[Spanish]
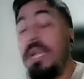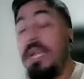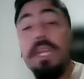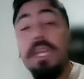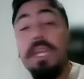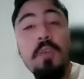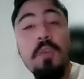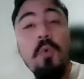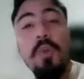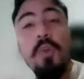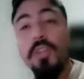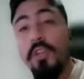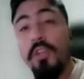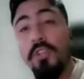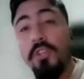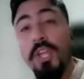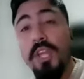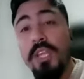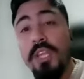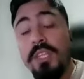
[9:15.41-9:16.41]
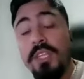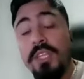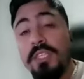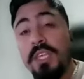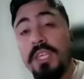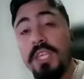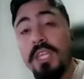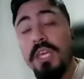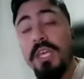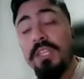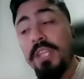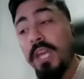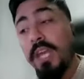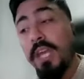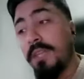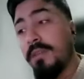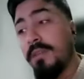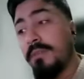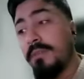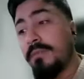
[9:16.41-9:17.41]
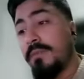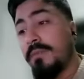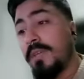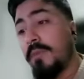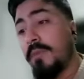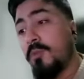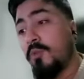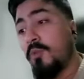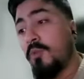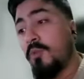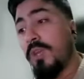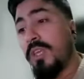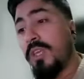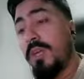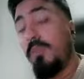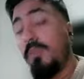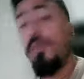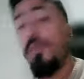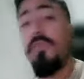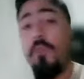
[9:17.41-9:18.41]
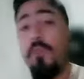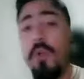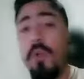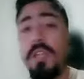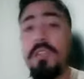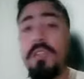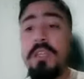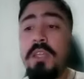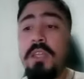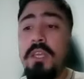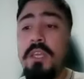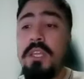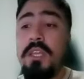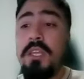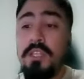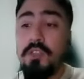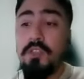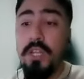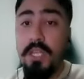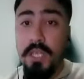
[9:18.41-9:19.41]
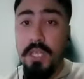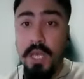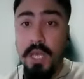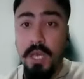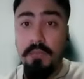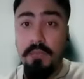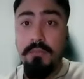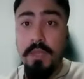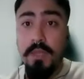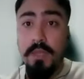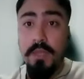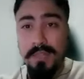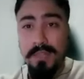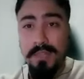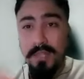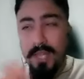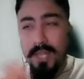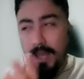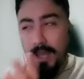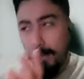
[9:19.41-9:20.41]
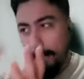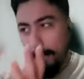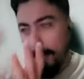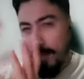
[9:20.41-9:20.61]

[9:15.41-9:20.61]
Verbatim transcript: Y cuando no traen estas ideas, traen, digamos, una idea muy fuerte de nacionalidad, de patria,